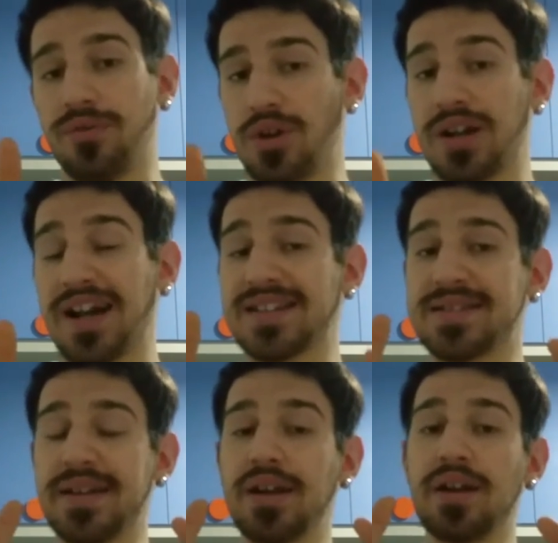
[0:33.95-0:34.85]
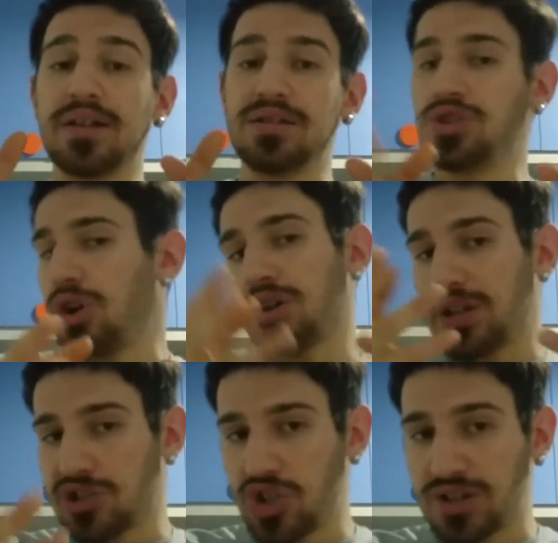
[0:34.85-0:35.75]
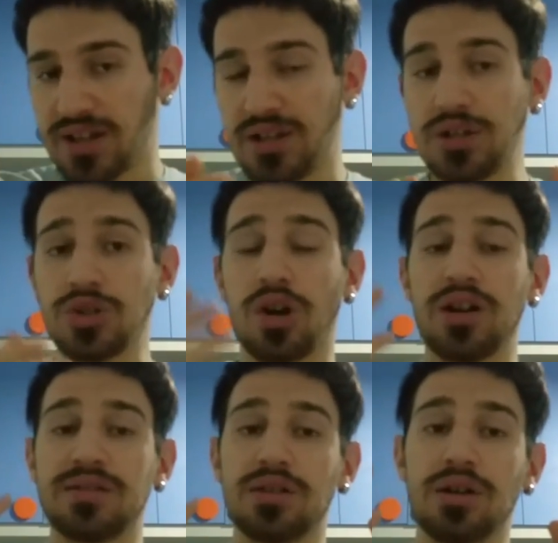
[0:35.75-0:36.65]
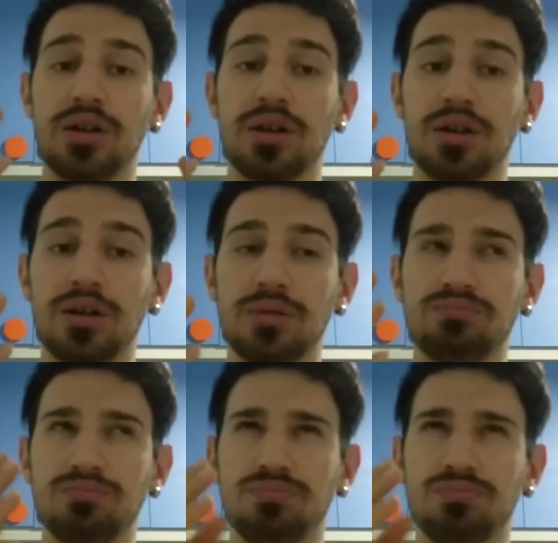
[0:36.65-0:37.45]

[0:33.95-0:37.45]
ovvero ragazzi Detroit, la città di Detroit, eh,